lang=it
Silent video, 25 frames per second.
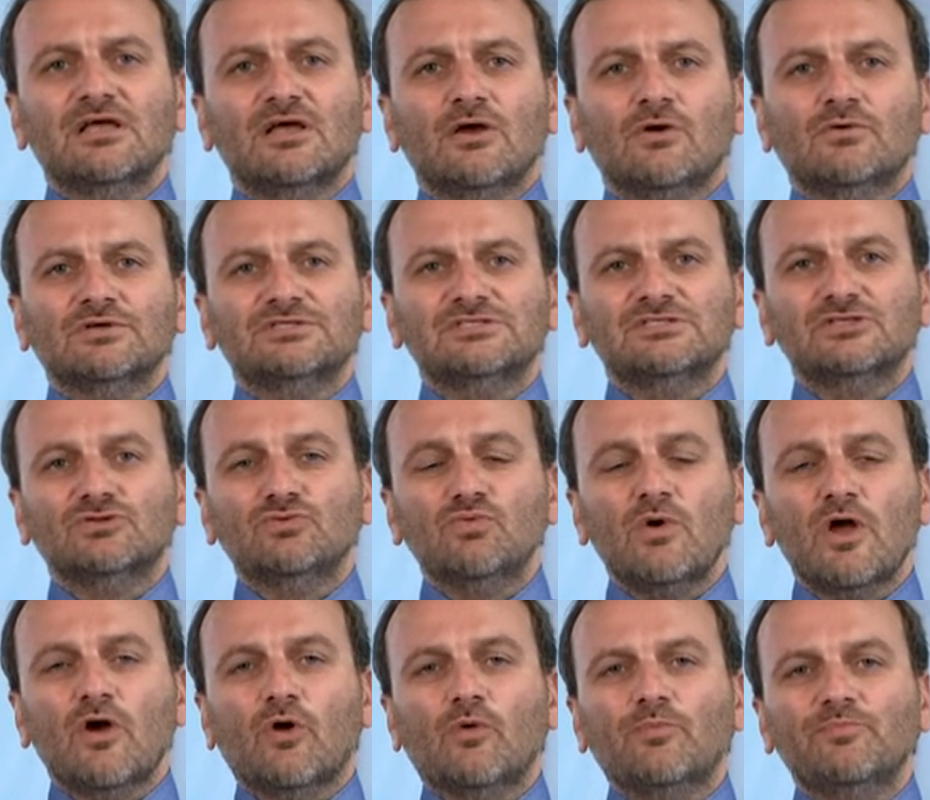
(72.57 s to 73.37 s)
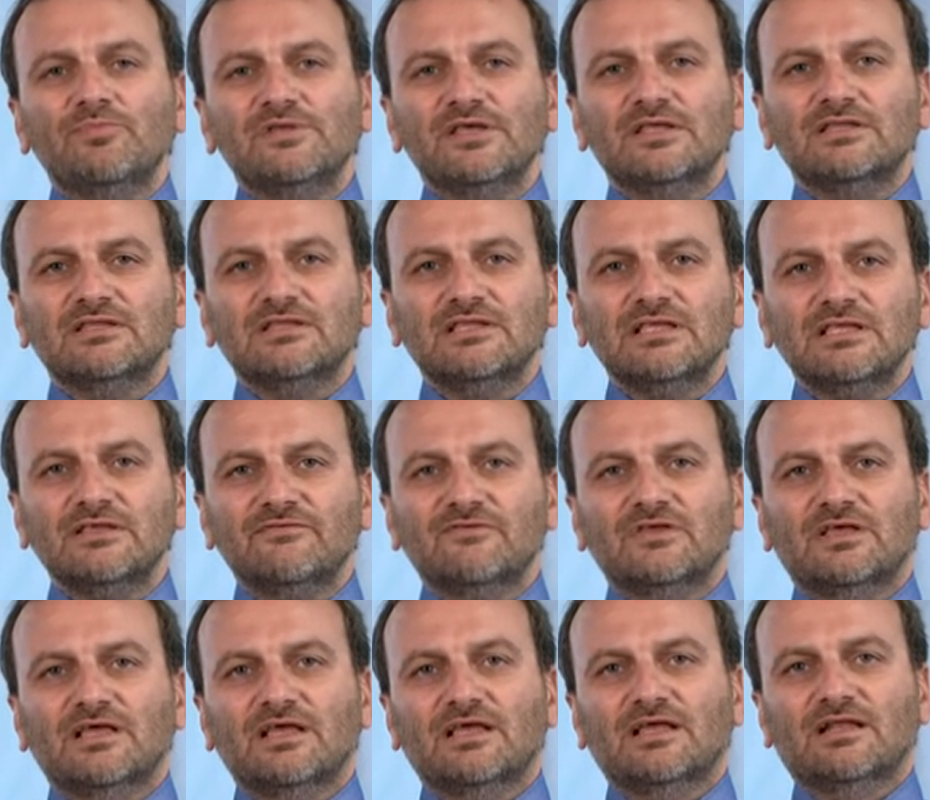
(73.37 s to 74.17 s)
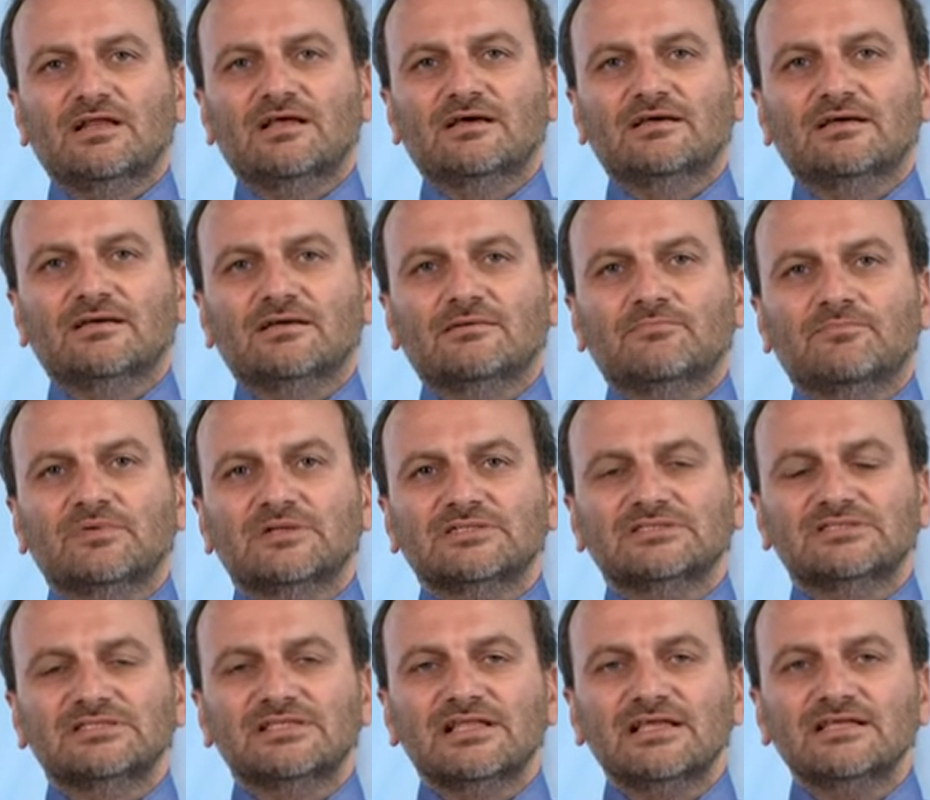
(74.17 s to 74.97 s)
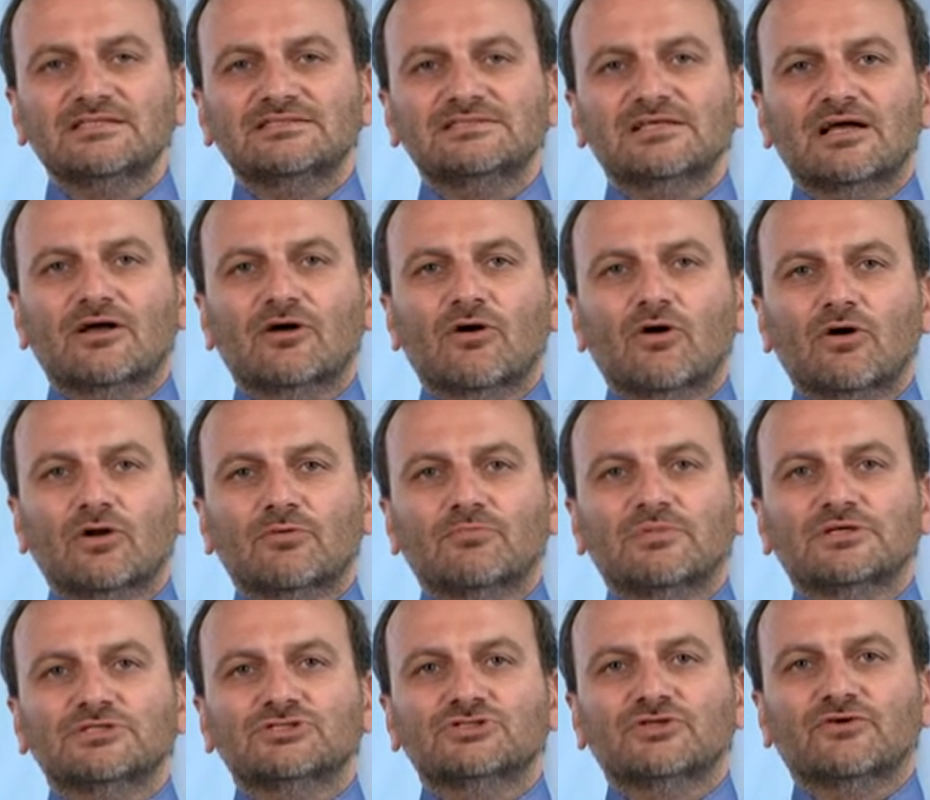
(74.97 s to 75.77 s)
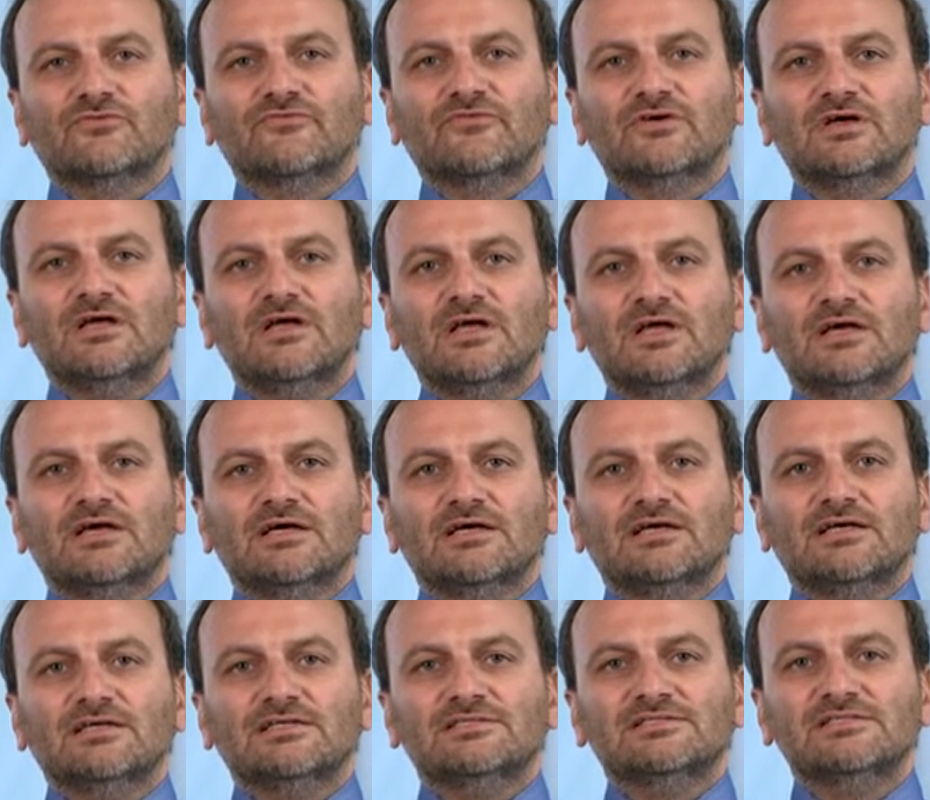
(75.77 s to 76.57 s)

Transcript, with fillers: questi due obiettivi che la presidenza Gorbaciov eh,